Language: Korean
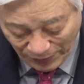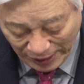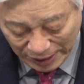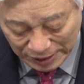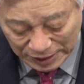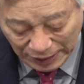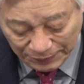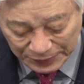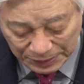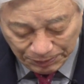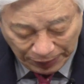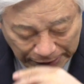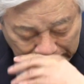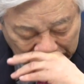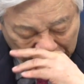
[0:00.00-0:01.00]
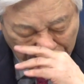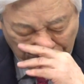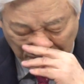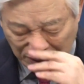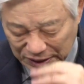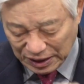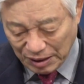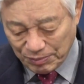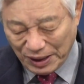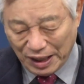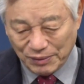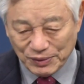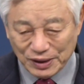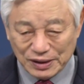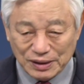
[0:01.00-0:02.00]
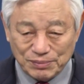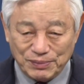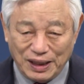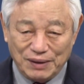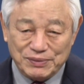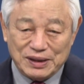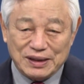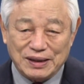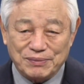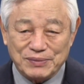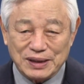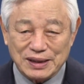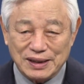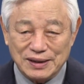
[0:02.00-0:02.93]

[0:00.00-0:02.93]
38년 된 병자 마음 어떤 마음이 일어납니까?